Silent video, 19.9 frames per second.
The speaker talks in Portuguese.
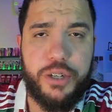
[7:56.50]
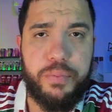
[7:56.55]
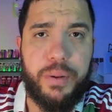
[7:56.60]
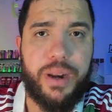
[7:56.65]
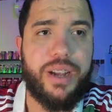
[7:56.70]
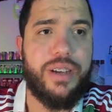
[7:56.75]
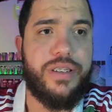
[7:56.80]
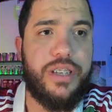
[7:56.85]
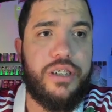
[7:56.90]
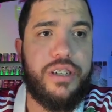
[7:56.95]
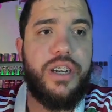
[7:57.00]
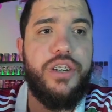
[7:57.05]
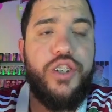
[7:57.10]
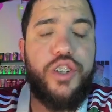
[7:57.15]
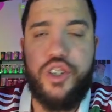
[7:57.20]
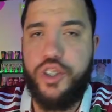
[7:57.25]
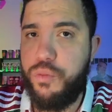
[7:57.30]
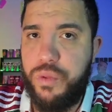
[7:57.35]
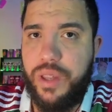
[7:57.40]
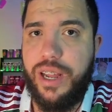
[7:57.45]
pra cacete que a gente
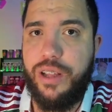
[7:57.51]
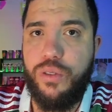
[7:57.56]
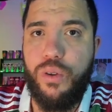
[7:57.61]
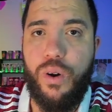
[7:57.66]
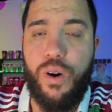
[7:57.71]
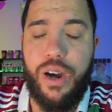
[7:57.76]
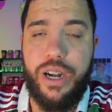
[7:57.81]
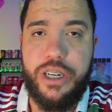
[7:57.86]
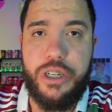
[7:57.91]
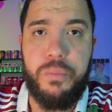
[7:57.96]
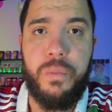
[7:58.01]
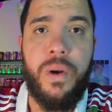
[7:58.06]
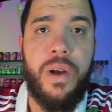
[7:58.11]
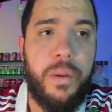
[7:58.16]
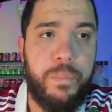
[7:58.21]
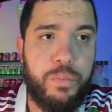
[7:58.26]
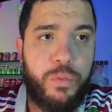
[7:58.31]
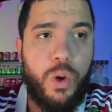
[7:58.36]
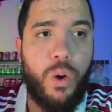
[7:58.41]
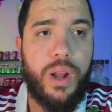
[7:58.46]
tinha um treinador ótimo.
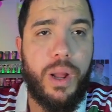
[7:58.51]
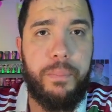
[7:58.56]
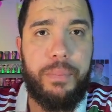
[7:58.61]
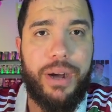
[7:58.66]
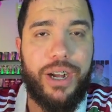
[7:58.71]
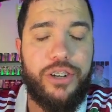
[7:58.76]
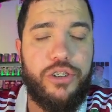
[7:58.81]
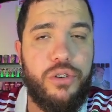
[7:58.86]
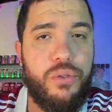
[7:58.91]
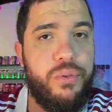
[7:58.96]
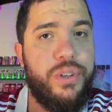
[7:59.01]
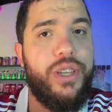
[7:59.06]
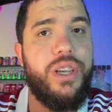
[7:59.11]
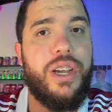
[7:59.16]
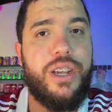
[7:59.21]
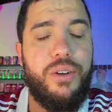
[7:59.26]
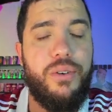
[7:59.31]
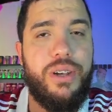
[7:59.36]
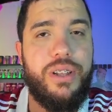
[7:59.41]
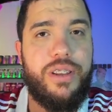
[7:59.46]
Qual que é a parte ruim é que eu
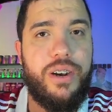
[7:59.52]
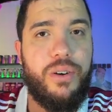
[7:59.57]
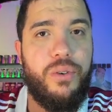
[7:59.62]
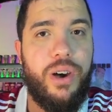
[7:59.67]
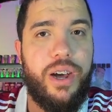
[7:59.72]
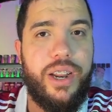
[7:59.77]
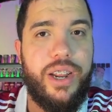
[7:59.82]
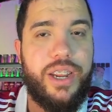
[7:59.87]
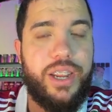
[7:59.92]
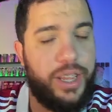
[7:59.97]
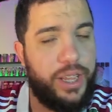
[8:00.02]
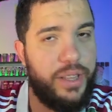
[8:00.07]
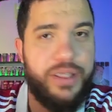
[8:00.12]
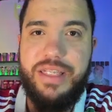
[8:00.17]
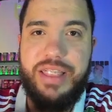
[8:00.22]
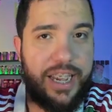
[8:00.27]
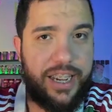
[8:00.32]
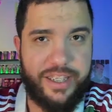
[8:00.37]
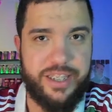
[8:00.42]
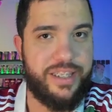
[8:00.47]
entro agora, que
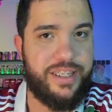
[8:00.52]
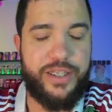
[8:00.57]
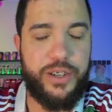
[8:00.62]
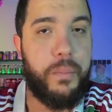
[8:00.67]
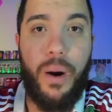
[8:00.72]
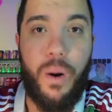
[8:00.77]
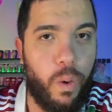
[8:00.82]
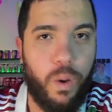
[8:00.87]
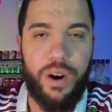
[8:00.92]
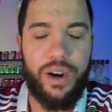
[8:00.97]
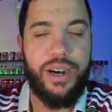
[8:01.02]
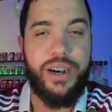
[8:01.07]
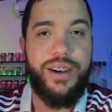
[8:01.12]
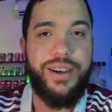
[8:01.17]
deixa de ser uma honra?